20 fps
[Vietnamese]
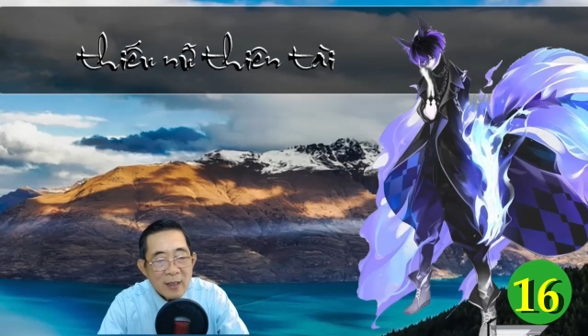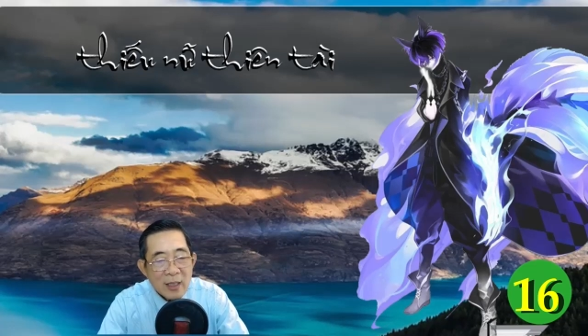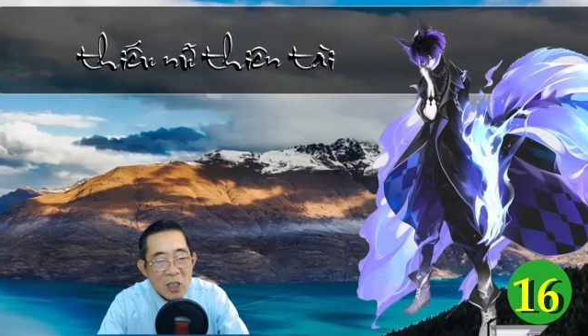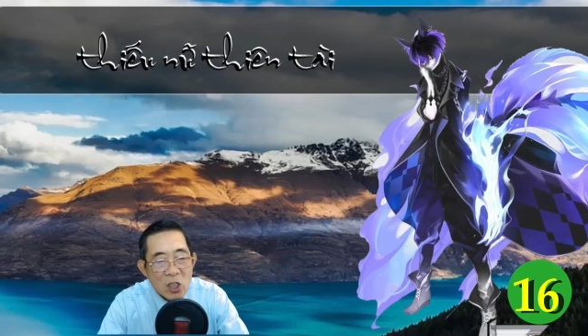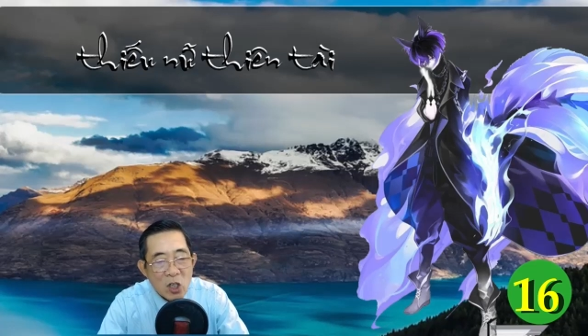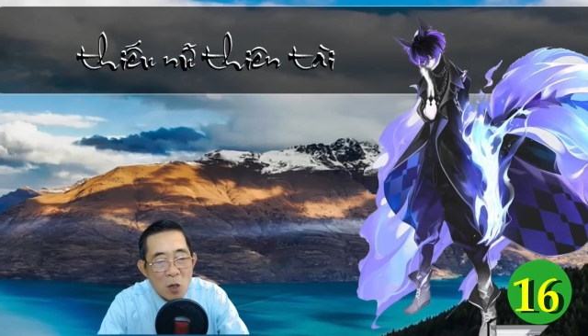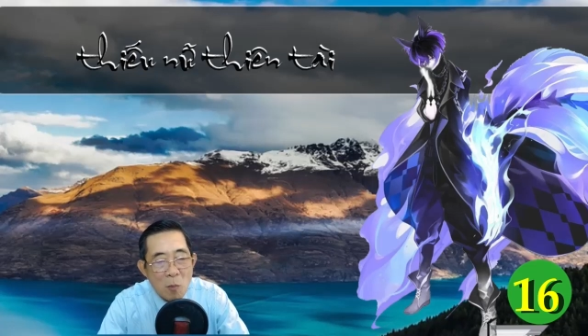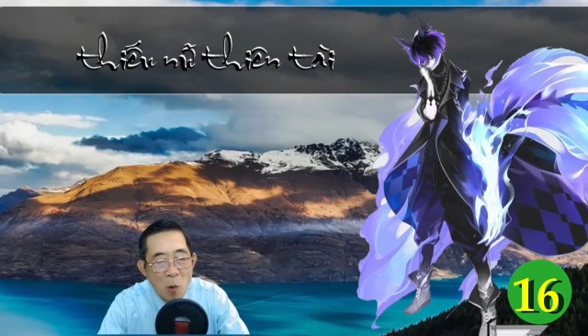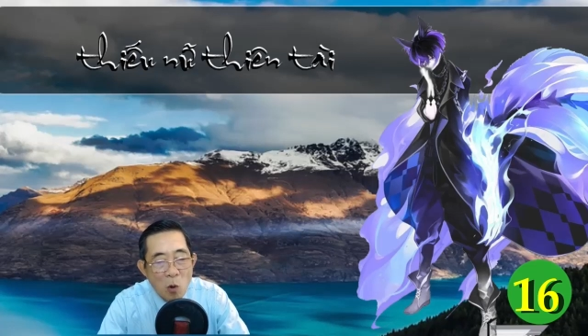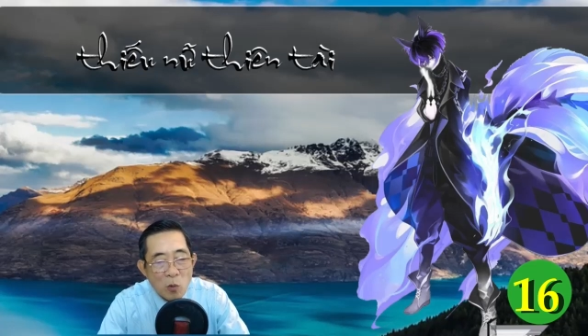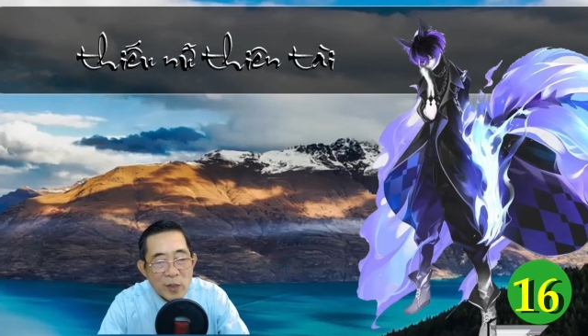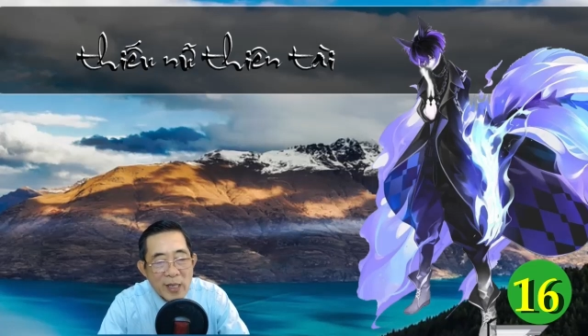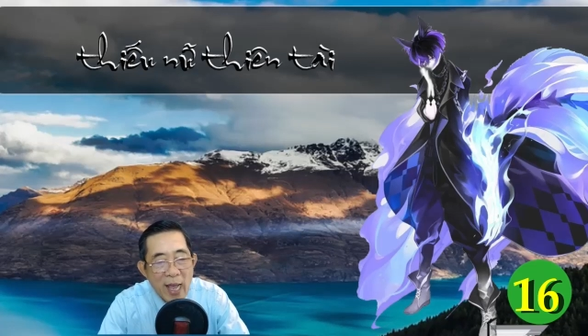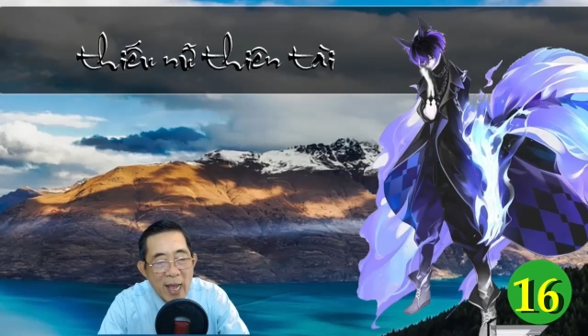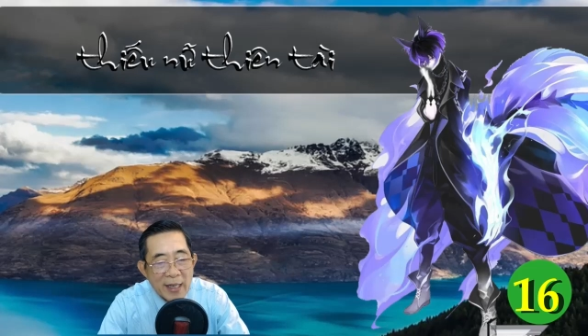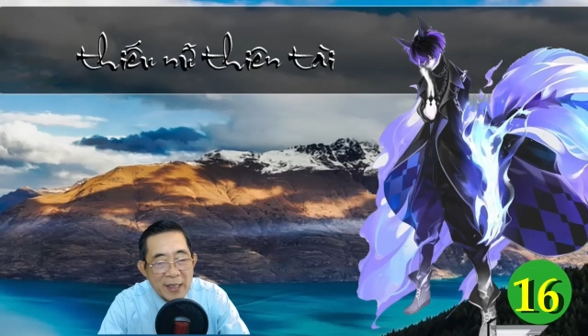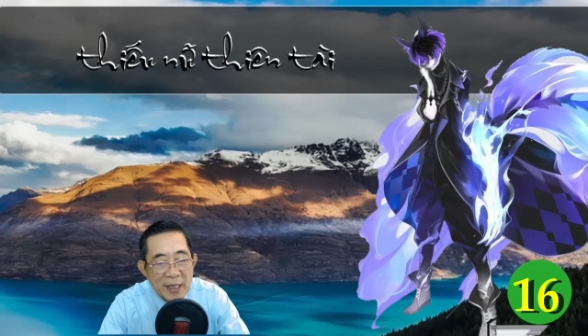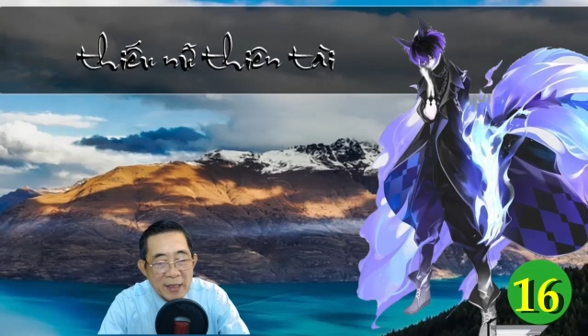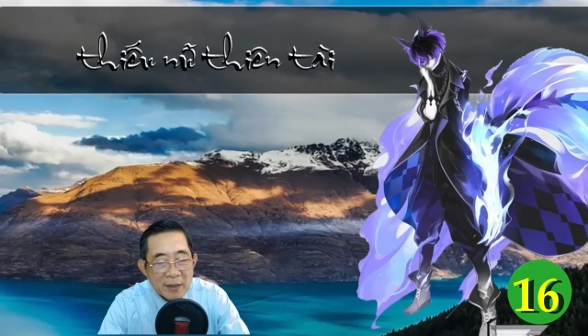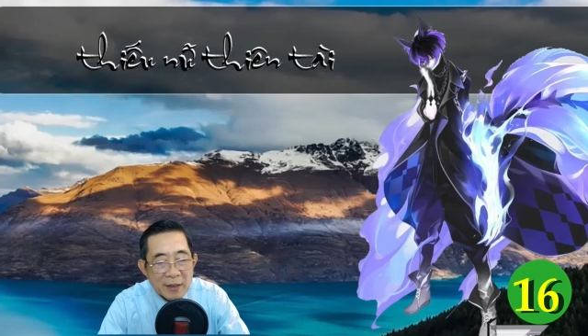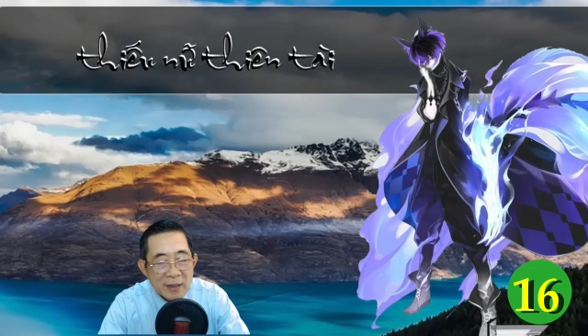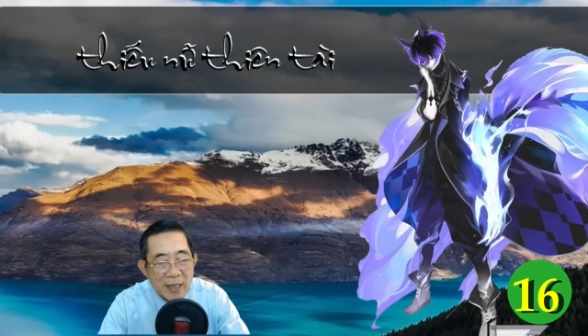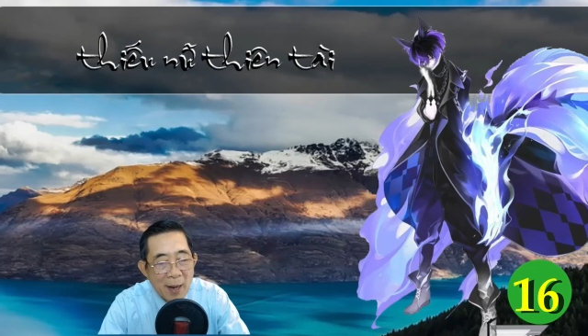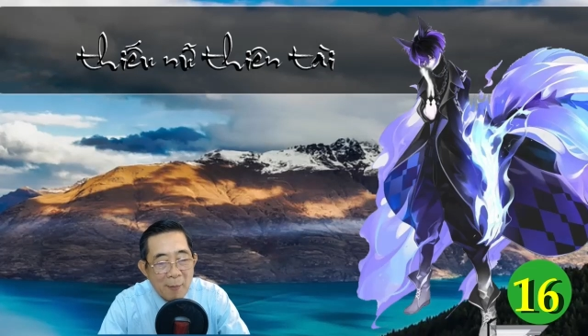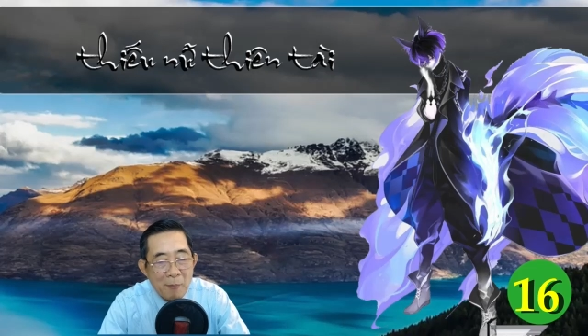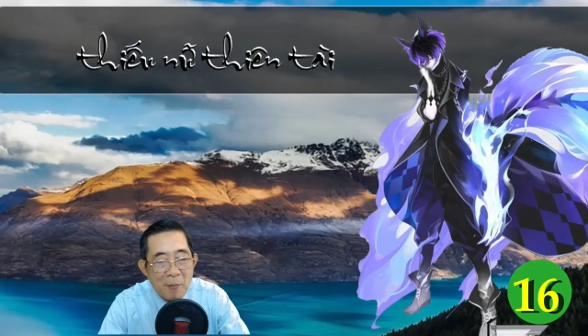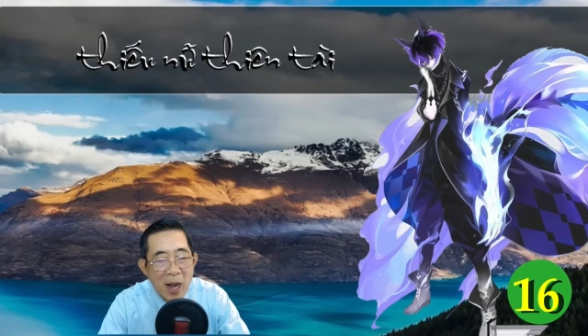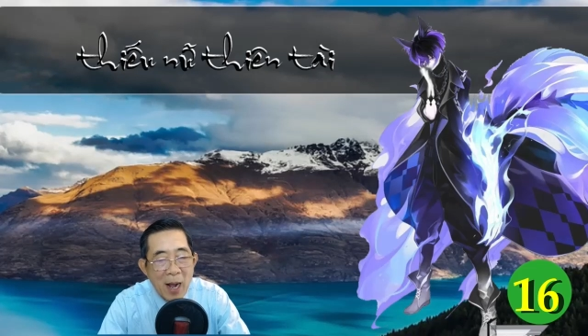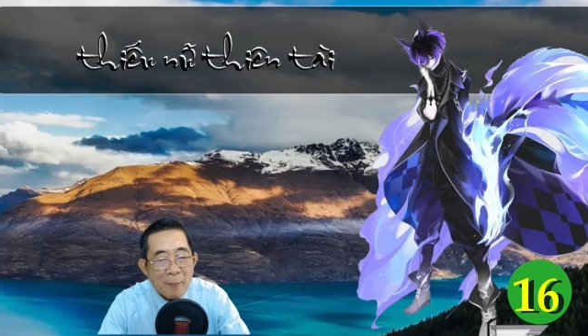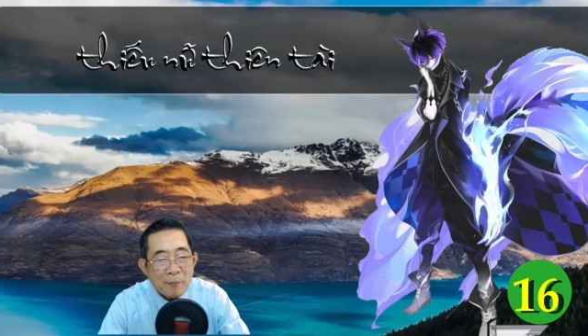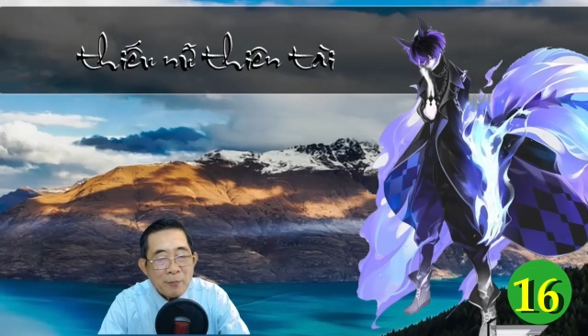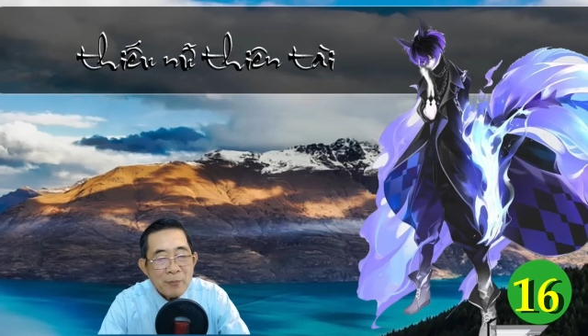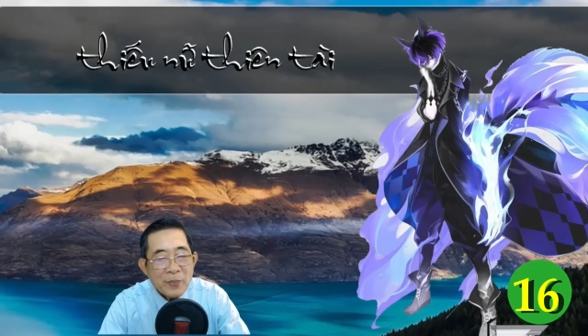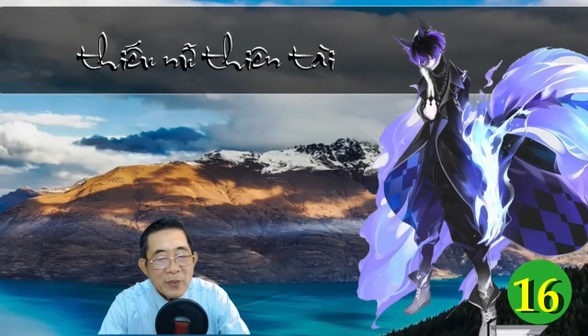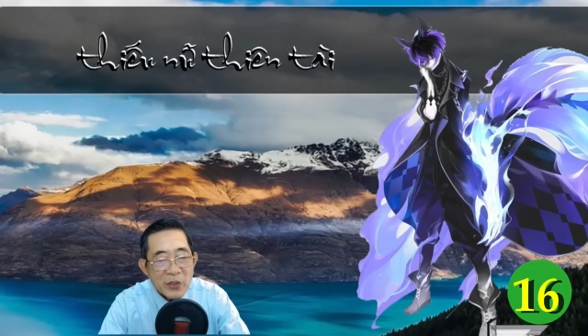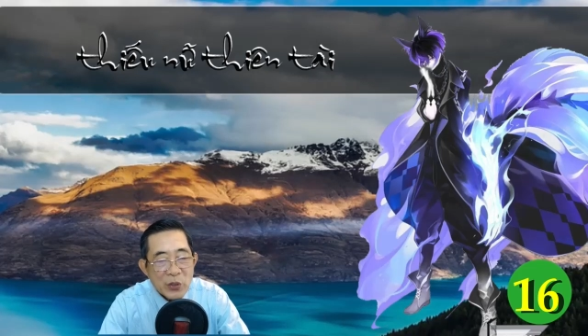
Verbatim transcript: có một gia đình đầm ấm,